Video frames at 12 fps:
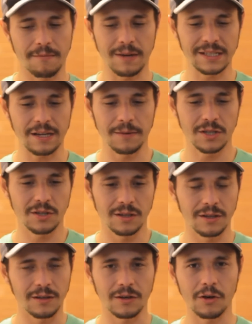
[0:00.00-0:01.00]
é
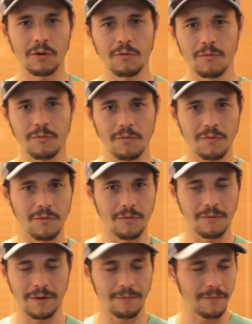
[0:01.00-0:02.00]
basicamente
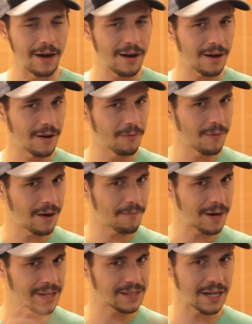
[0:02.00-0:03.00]
uma, uma
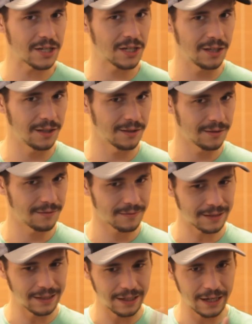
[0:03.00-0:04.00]
abraçagem
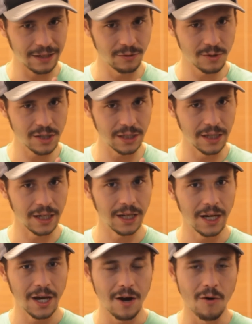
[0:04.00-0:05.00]
reduzida,
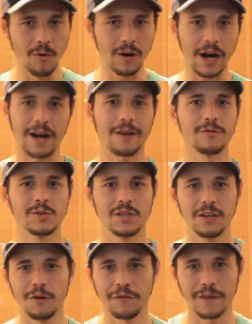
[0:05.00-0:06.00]
o cara
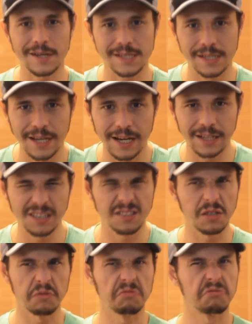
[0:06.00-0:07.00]
conseguiu fazer ali
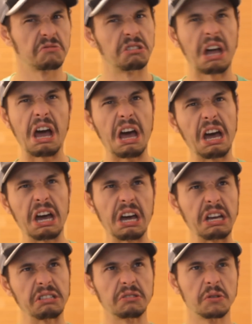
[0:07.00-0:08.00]
seus
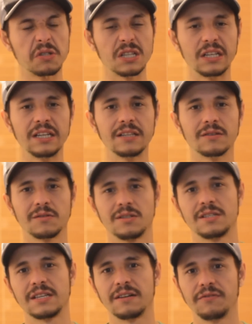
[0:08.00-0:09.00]
10, 12 litros
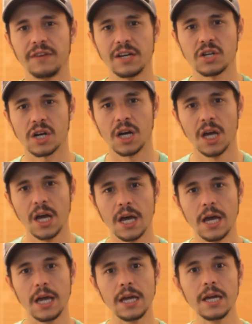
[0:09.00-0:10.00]
de cerveja
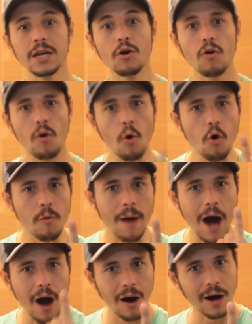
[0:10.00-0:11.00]
em
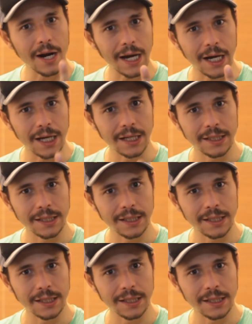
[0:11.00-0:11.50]
uma hora.